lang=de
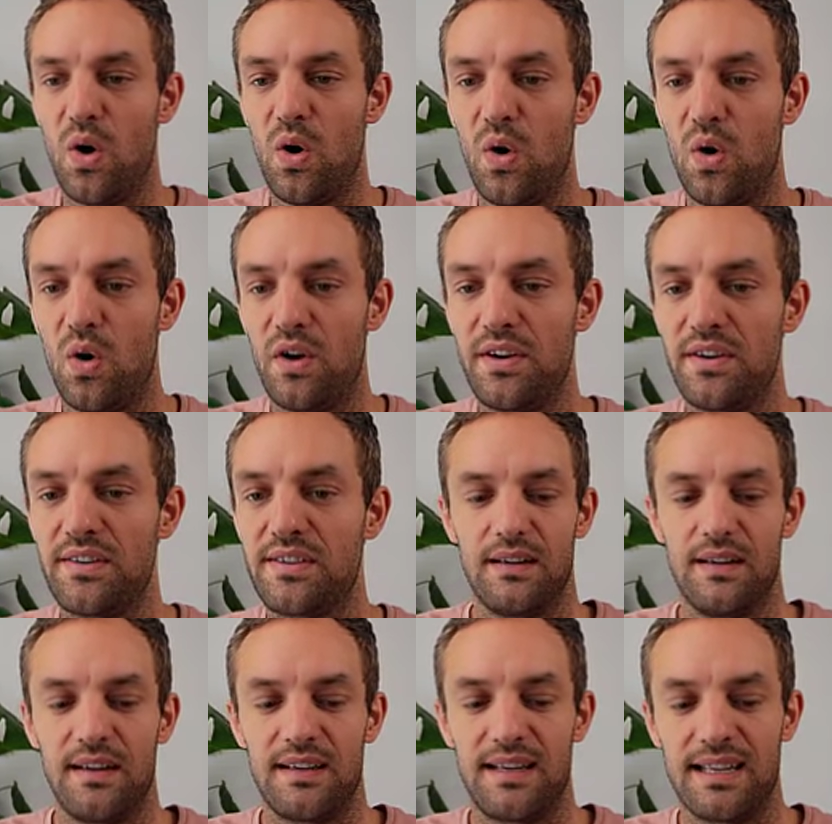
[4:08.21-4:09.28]

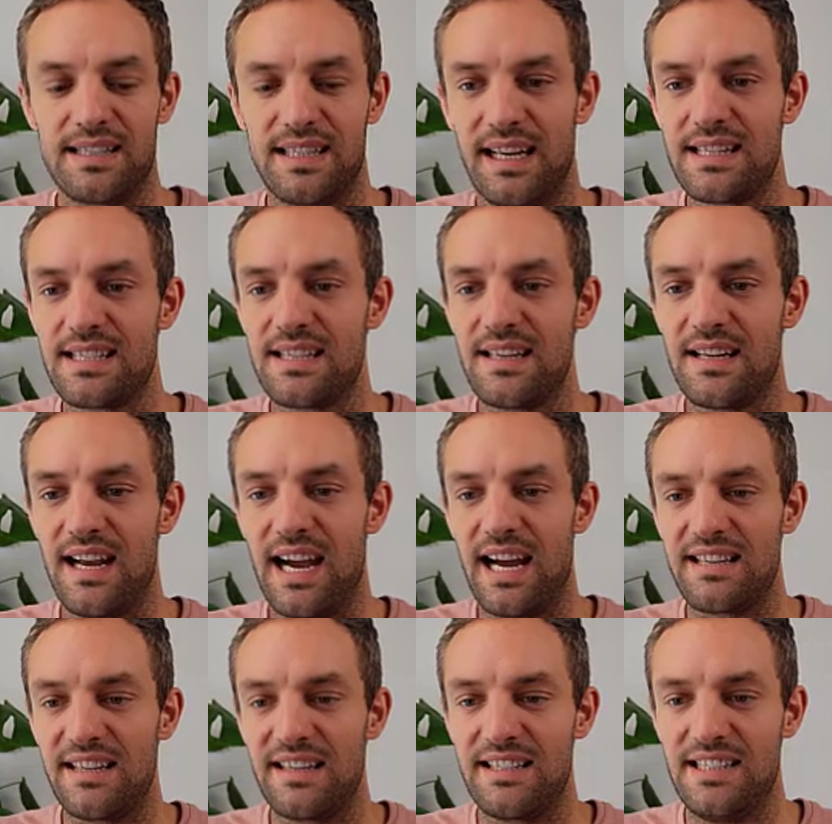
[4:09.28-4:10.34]
und das Ganze
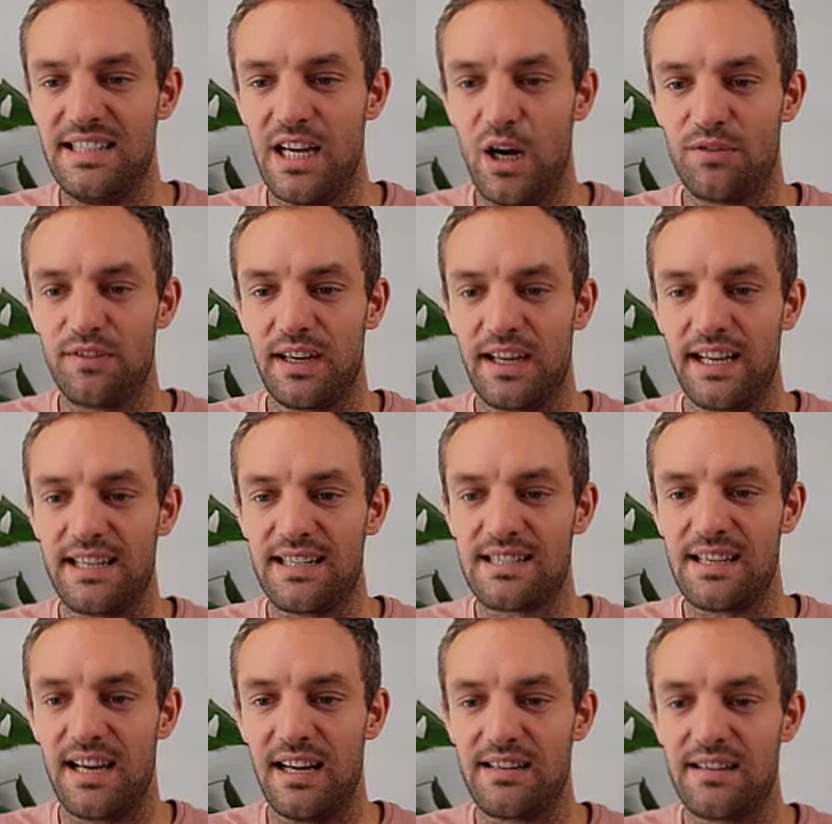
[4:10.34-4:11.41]
hat dann hier auf der rechten
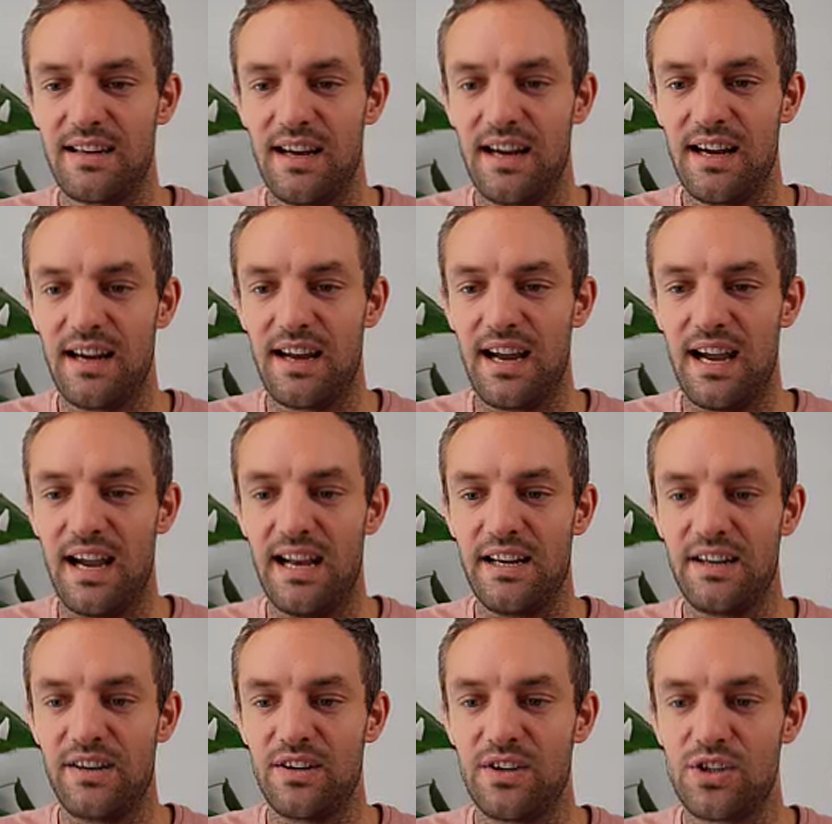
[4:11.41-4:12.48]
Seite
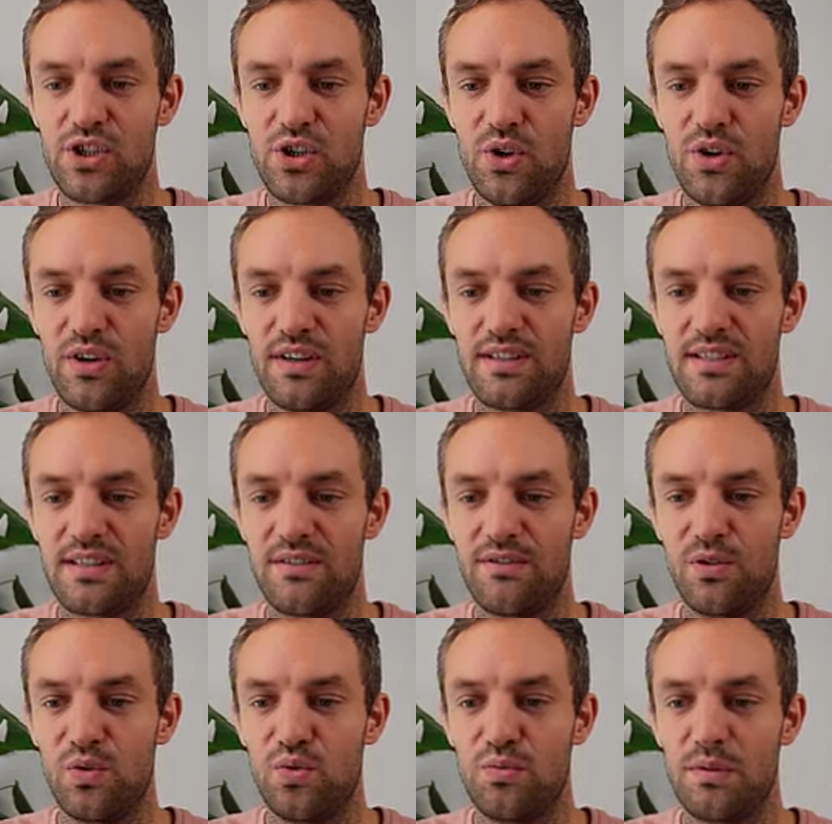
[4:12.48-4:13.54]
ein schönes
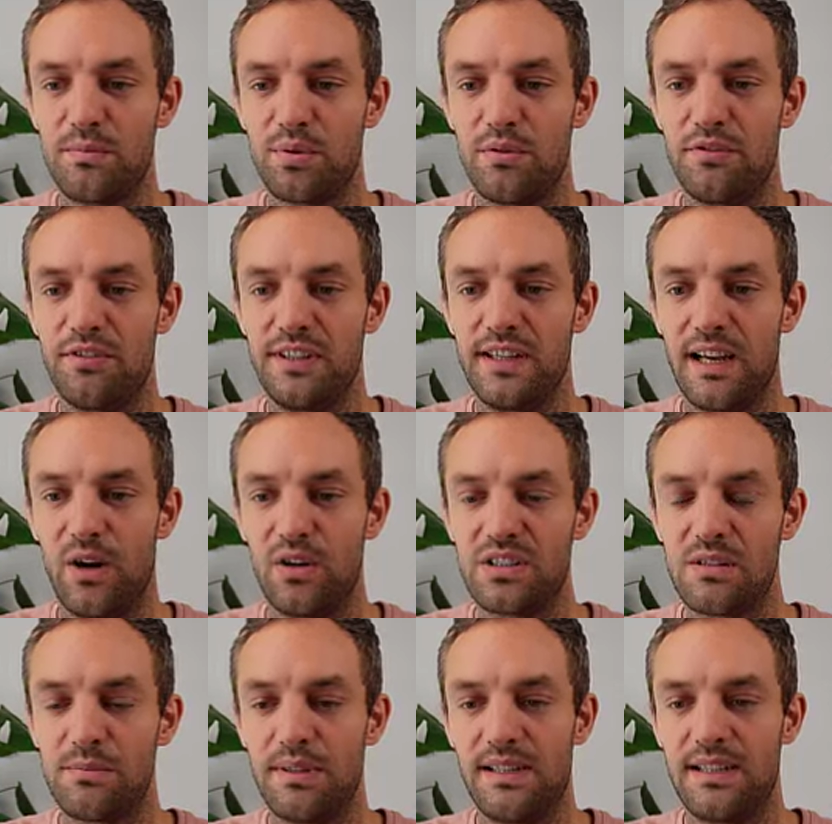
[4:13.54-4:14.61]
Volumenprofil
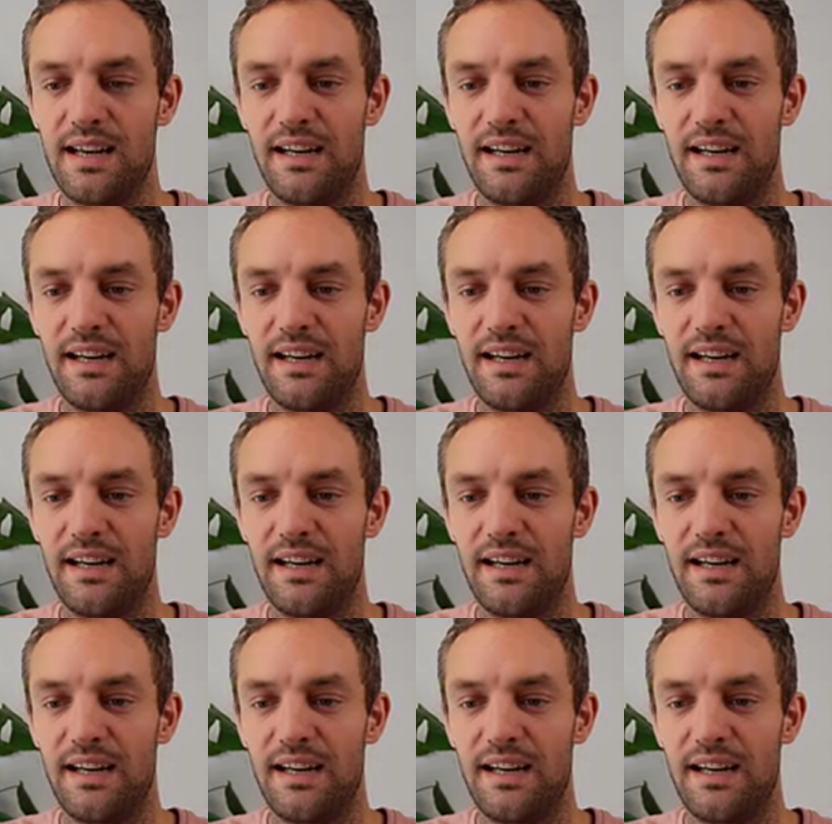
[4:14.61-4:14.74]
ausgebildet,